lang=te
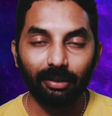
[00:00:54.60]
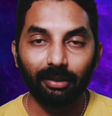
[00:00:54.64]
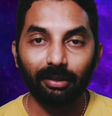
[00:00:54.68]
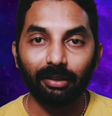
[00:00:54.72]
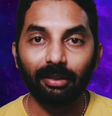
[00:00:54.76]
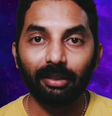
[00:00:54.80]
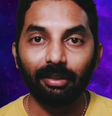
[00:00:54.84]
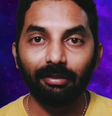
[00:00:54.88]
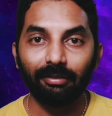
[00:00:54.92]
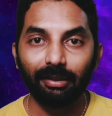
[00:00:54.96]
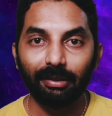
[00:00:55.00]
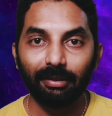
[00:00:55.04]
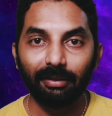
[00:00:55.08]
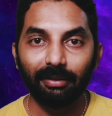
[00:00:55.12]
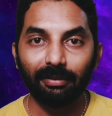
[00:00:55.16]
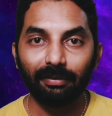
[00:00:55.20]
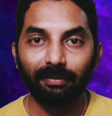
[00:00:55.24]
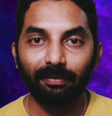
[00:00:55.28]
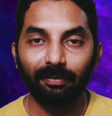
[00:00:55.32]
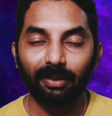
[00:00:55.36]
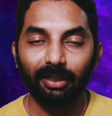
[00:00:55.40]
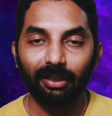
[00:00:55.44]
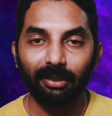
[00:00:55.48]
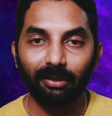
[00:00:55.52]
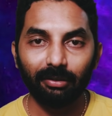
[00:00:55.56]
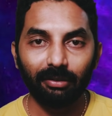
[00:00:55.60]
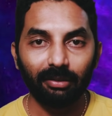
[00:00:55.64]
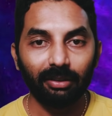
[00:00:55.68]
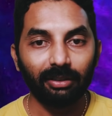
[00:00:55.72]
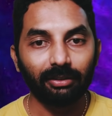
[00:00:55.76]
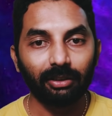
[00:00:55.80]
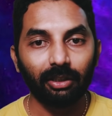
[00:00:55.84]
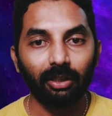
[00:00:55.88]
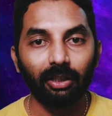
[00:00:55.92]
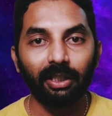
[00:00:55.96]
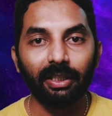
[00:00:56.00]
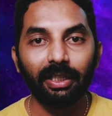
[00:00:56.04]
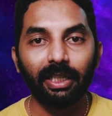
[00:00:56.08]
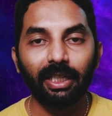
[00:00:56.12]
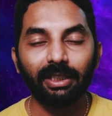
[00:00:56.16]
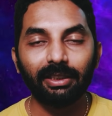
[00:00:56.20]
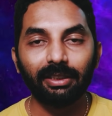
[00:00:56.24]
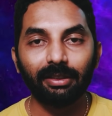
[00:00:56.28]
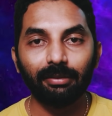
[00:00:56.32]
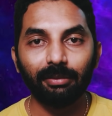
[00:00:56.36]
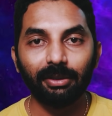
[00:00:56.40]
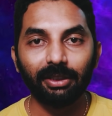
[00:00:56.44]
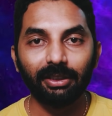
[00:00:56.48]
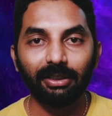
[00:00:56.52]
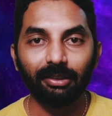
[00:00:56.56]
రవి సారీని
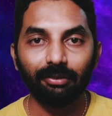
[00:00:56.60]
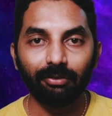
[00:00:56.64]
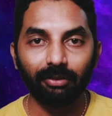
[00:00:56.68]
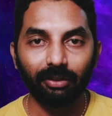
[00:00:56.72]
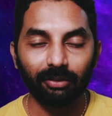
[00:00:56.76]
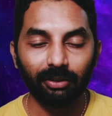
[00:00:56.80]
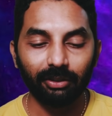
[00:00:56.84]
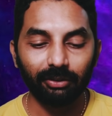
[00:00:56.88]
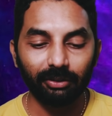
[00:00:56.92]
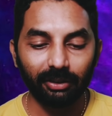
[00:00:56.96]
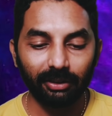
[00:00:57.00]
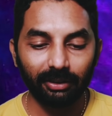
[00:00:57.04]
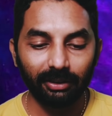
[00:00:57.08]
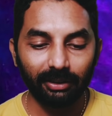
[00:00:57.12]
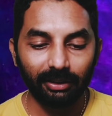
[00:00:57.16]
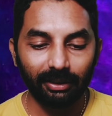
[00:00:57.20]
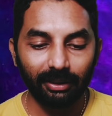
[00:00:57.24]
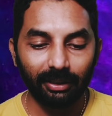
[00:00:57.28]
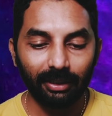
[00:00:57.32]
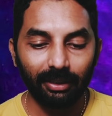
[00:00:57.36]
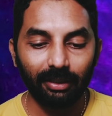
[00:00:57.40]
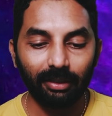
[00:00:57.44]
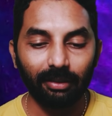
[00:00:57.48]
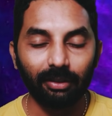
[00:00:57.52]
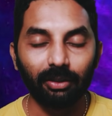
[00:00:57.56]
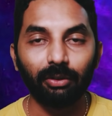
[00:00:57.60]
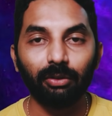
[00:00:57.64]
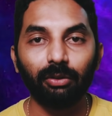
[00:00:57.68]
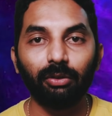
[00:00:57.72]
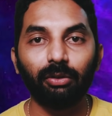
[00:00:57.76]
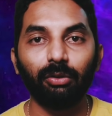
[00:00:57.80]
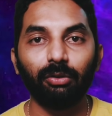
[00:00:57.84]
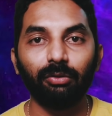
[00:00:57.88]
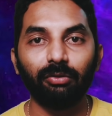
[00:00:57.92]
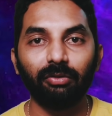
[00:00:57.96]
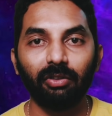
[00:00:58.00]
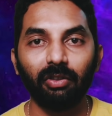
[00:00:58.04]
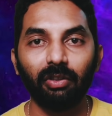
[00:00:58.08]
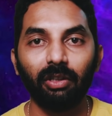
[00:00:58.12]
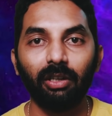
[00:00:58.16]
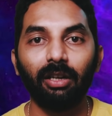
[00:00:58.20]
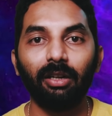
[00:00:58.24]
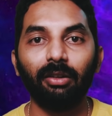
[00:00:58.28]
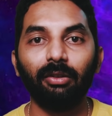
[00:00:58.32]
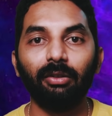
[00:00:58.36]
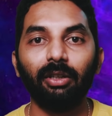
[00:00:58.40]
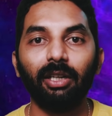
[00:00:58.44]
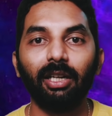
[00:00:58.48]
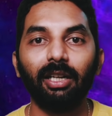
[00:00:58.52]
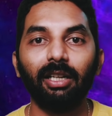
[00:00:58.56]
యాక్సెప్ట్ చేసి ఫర్ యూ చేసి ఇంకా ట్రూత్ఫుల్గా
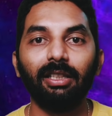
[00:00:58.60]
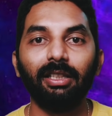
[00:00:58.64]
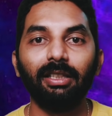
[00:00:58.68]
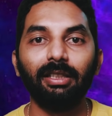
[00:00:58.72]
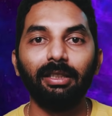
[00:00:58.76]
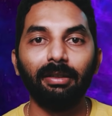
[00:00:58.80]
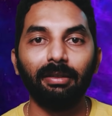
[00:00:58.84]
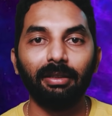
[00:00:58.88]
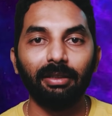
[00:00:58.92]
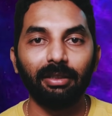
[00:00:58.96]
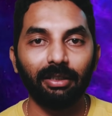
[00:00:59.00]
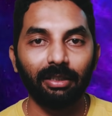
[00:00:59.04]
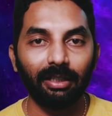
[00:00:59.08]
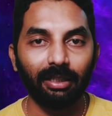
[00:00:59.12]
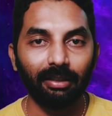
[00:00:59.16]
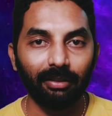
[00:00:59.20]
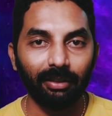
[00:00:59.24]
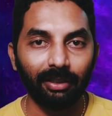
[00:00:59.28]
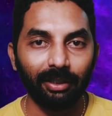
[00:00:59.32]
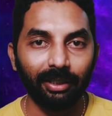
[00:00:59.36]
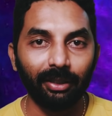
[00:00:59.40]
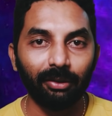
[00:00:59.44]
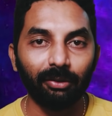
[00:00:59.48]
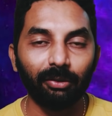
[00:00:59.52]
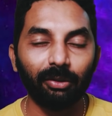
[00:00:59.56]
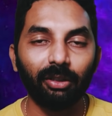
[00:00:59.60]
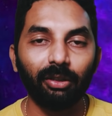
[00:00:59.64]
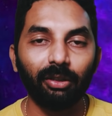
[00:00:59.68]
ఉండాలి అవి నేను కూడా